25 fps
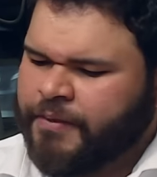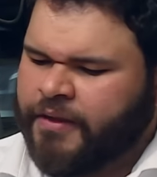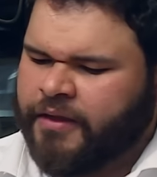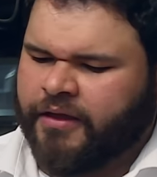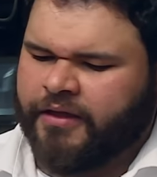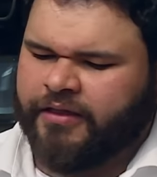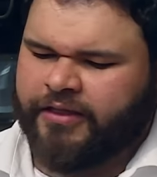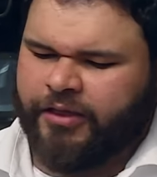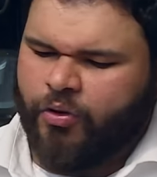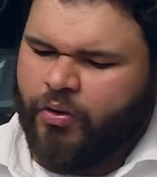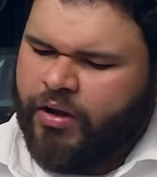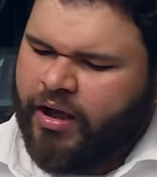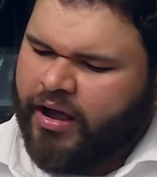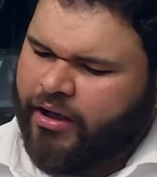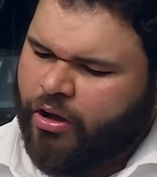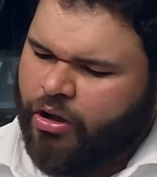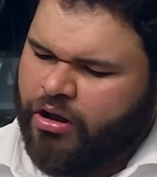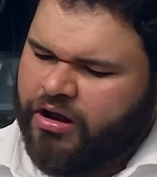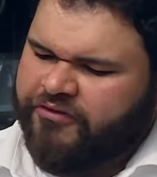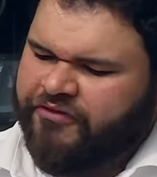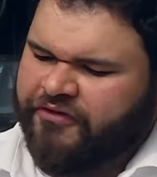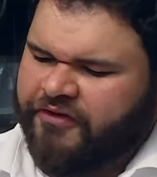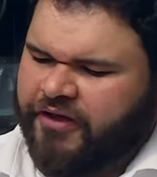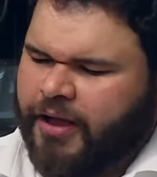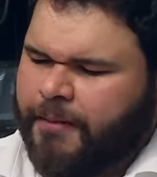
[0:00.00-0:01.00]
Então o cacau
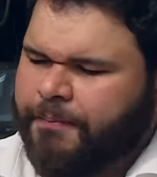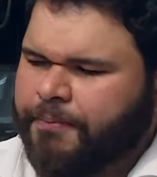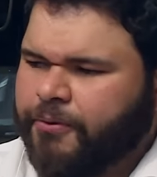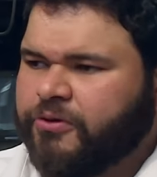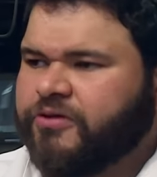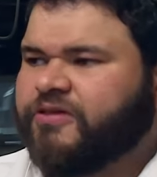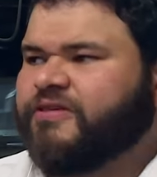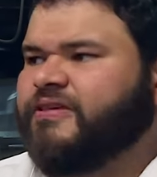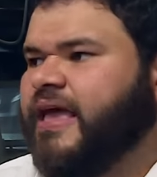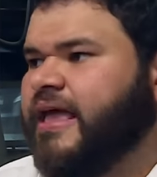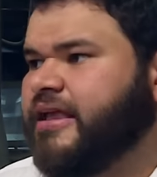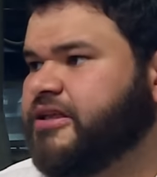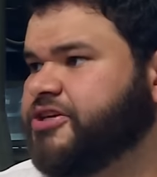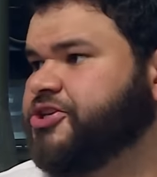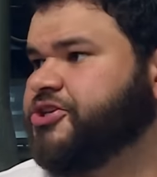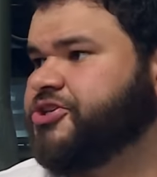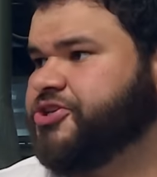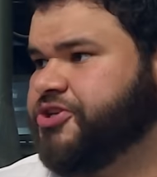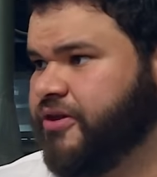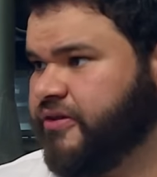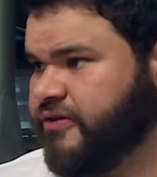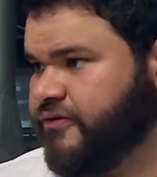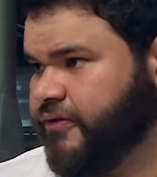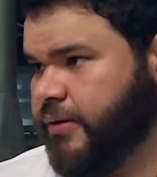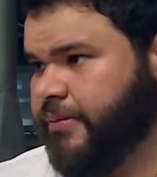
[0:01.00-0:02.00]
ele fica por 7
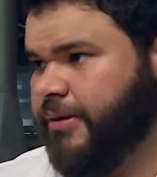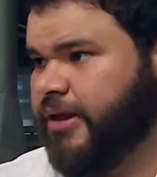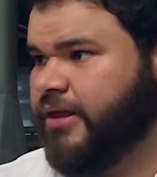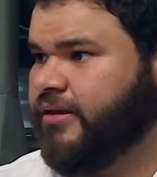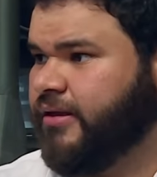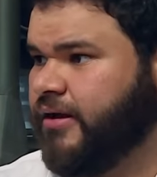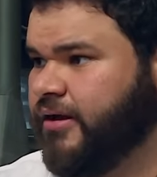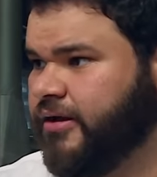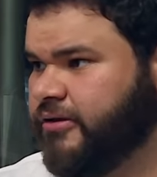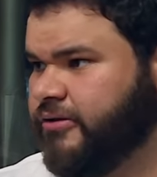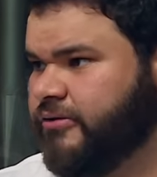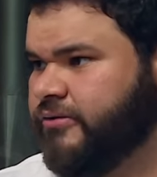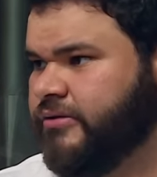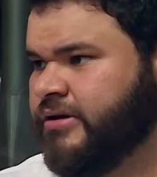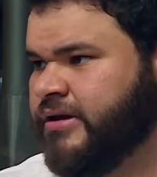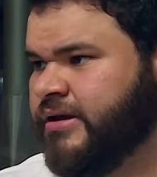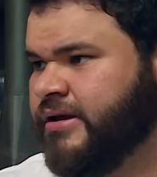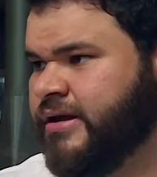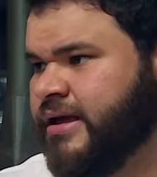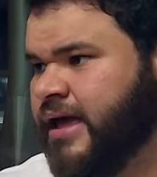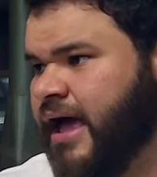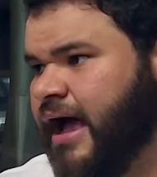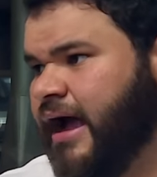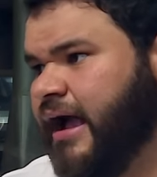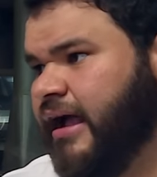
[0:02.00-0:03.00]
dias fermentando,
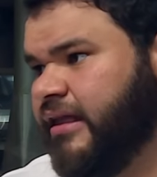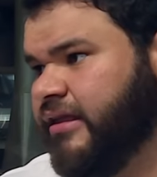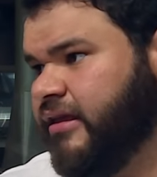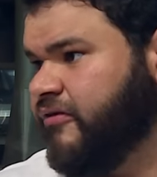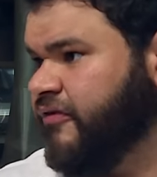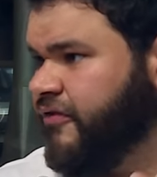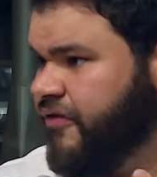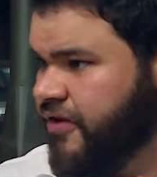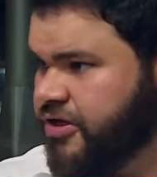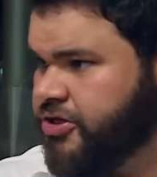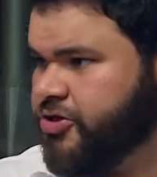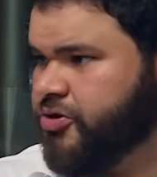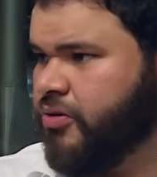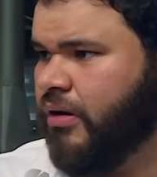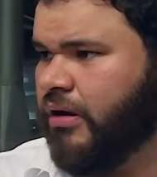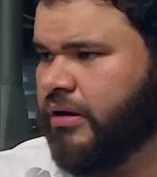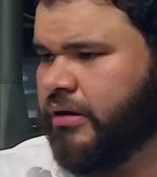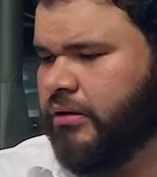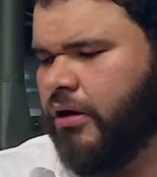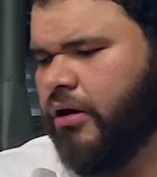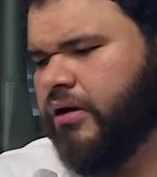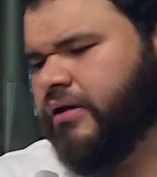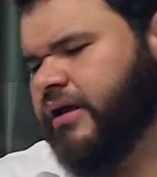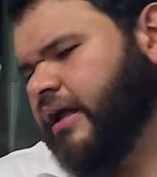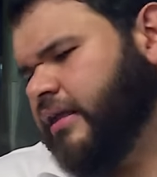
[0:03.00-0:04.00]
a cada 24 horas.